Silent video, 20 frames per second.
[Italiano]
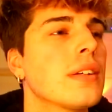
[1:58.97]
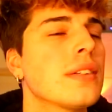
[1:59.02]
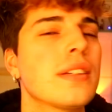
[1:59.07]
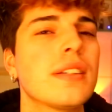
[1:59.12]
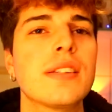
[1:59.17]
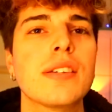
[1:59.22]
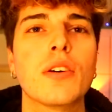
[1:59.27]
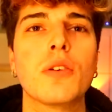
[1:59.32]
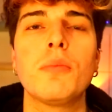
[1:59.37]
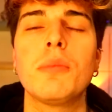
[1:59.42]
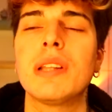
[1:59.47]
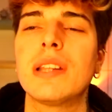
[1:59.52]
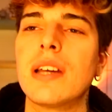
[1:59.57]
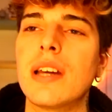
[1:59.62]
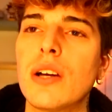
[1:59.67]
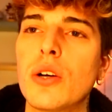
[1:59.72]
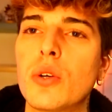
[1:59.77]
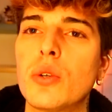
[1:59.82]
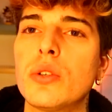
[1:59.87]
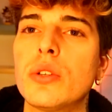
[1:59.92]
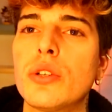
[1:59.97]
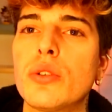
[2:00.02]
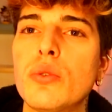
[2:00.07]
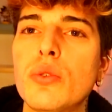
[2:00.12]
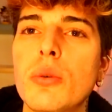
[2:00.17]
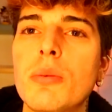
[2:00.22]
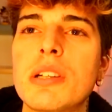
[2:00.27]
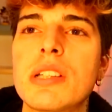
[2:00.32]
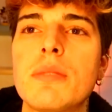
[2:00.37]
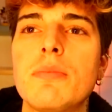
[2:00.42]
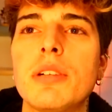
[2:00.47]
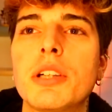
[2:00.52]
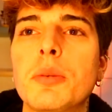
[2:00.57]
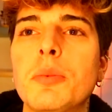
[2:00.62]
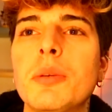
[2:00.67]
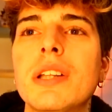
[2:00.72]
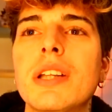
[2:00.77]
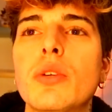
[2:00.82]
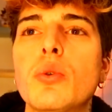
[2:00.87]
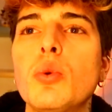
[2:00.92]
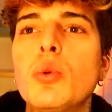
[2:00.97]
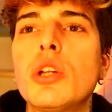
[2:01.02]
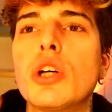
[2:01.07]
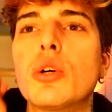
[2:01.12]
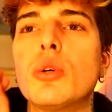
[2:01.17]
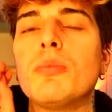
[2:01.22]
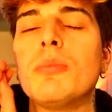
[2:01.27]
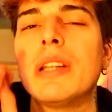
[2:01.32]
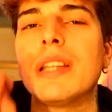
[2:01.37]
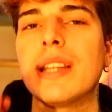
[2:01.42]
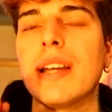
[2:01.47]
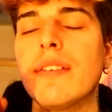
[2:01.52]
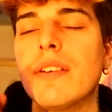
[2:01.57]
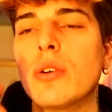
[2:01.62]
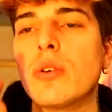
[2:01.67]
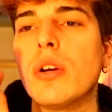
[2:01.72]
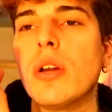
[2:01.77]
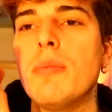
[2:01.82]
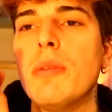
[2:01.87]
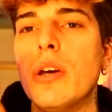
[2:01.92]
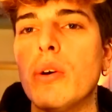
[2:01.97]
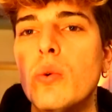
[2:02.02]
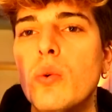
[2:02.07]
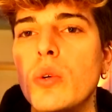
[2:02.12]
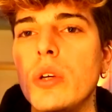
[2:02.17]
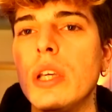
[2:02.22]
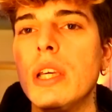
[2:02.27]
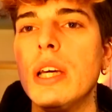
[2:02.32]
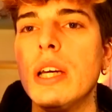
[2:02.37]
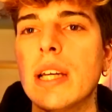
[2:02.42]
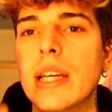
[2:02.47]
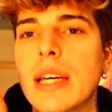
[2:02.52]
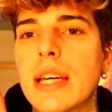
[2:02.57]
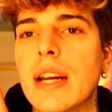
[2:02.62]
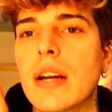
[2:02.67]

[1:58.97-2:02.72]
senza commentare il contenuto ma semplicemente tutti commentavano le mie unghie che